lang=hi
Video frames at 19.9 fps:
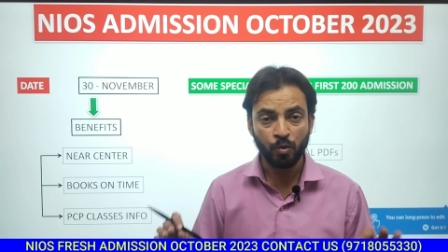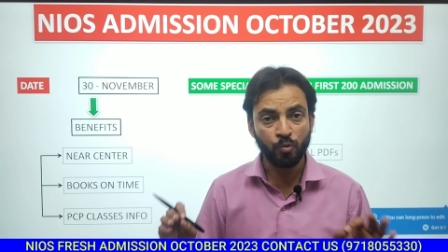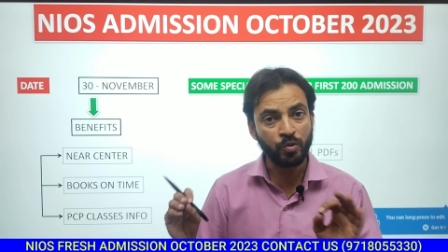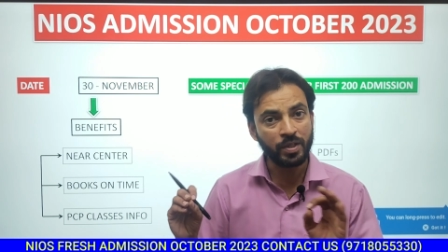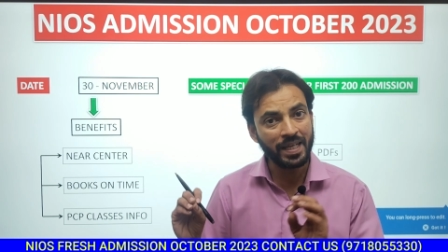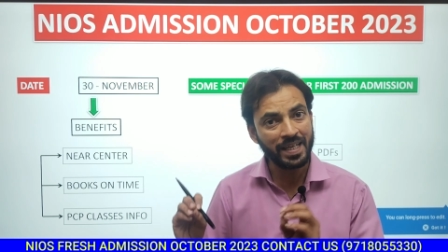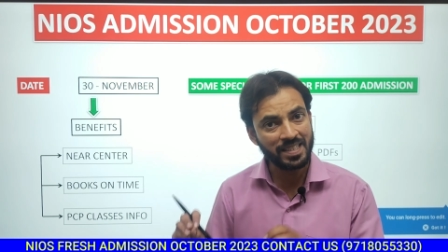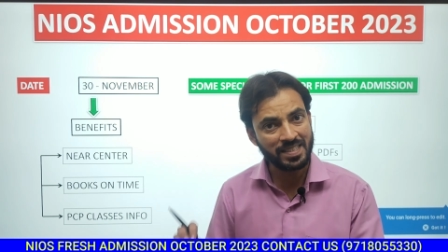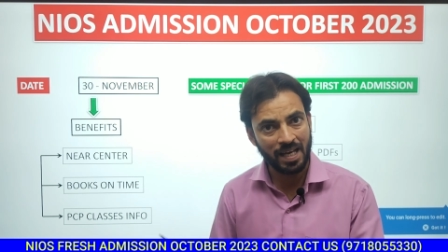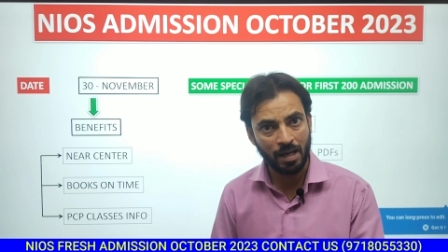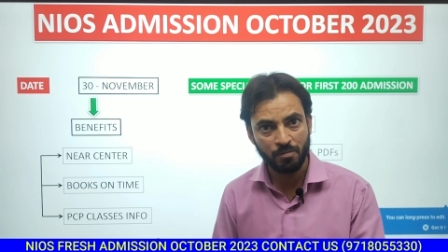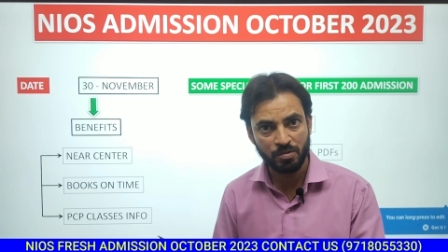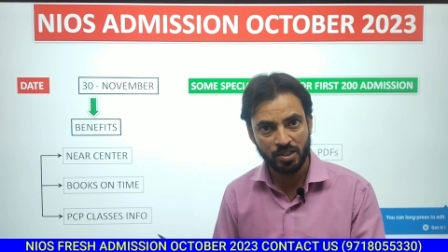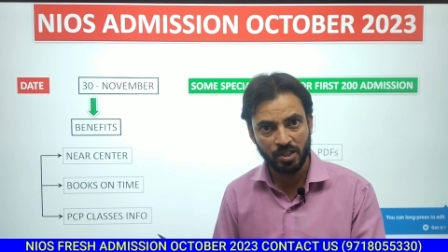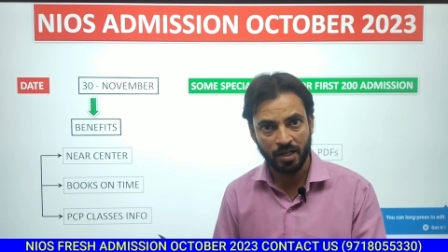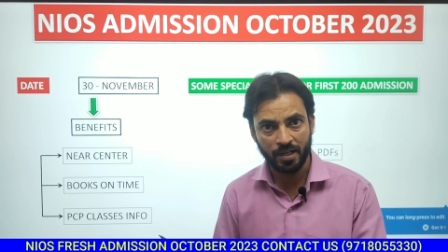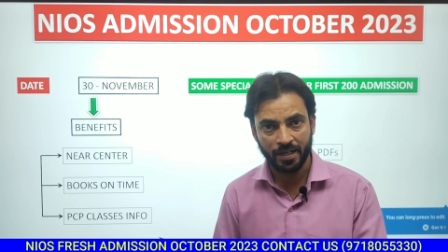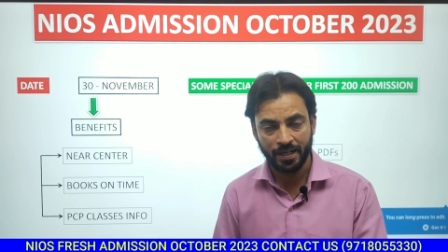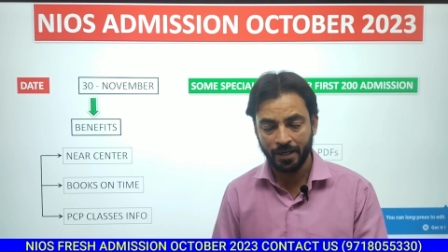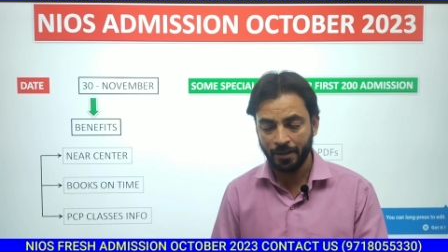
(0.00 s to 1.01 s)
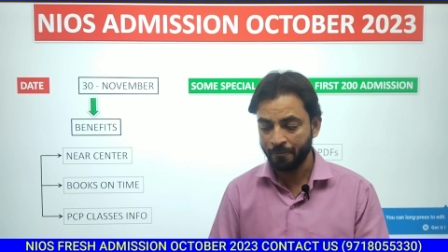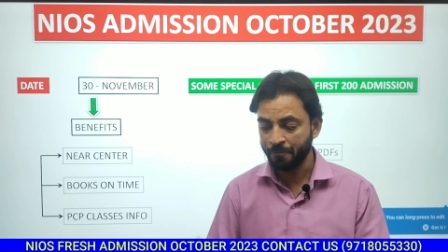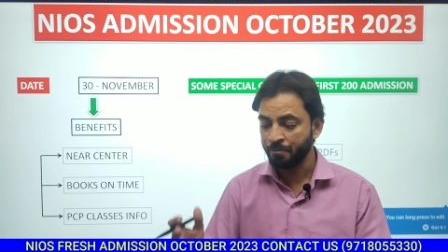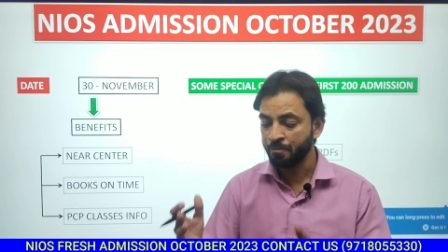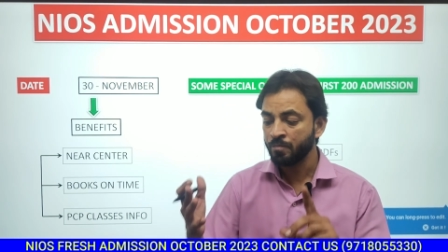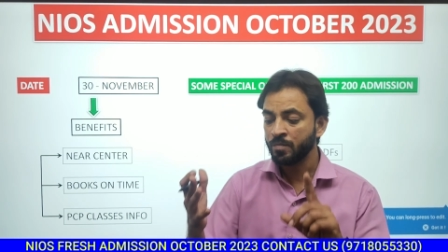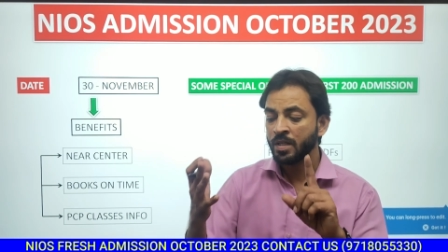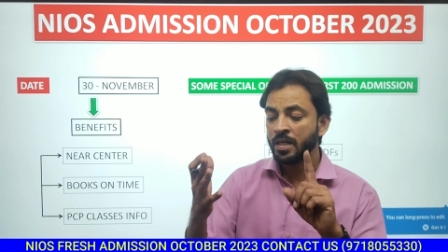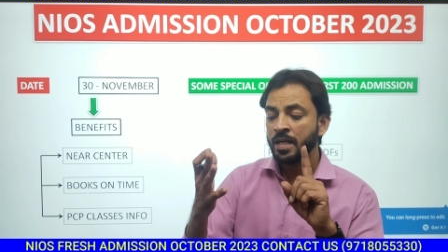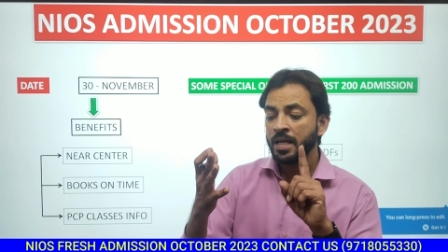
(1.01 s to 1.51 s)
उनके एग्जाम्स चल रहे
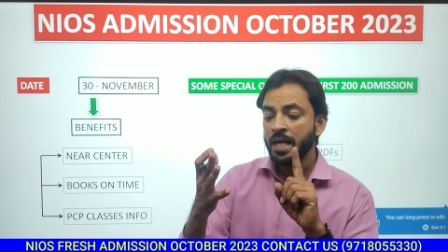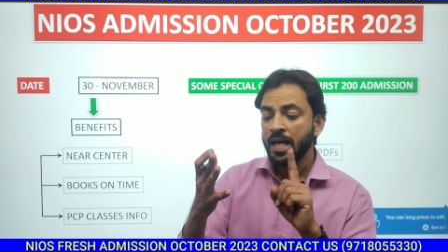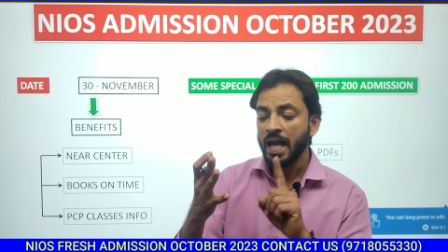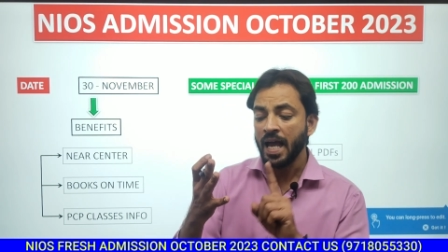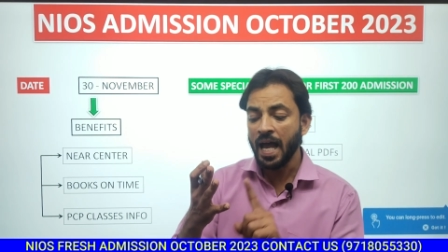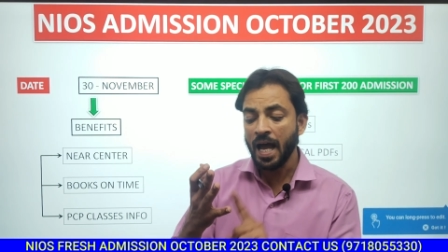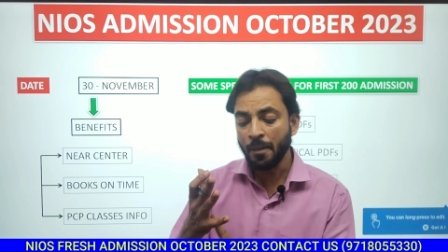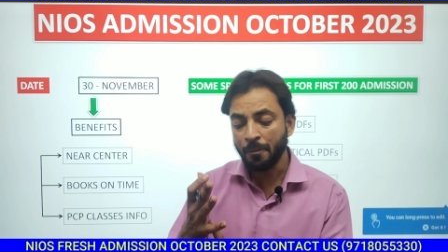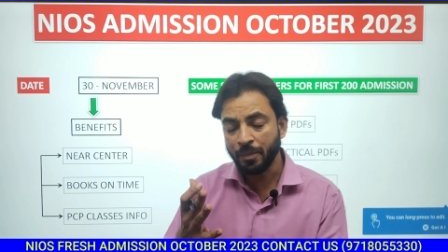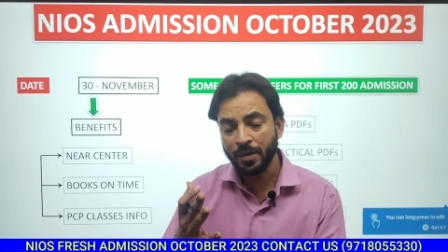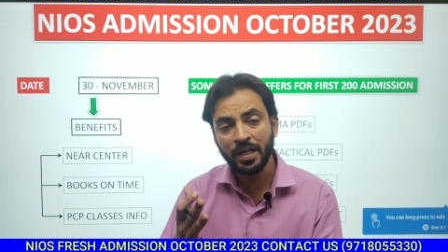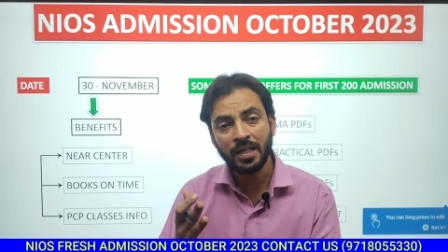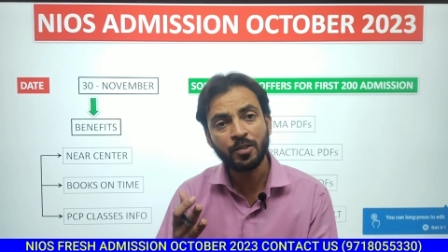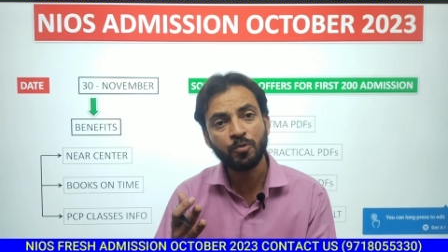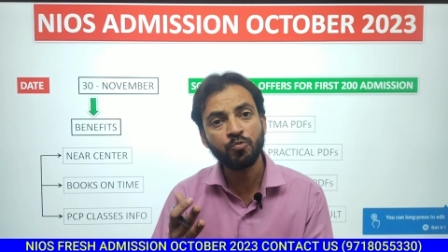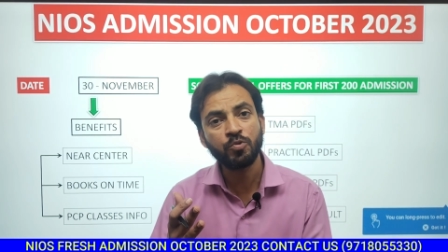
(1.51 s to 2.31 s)
हैं अप्रैल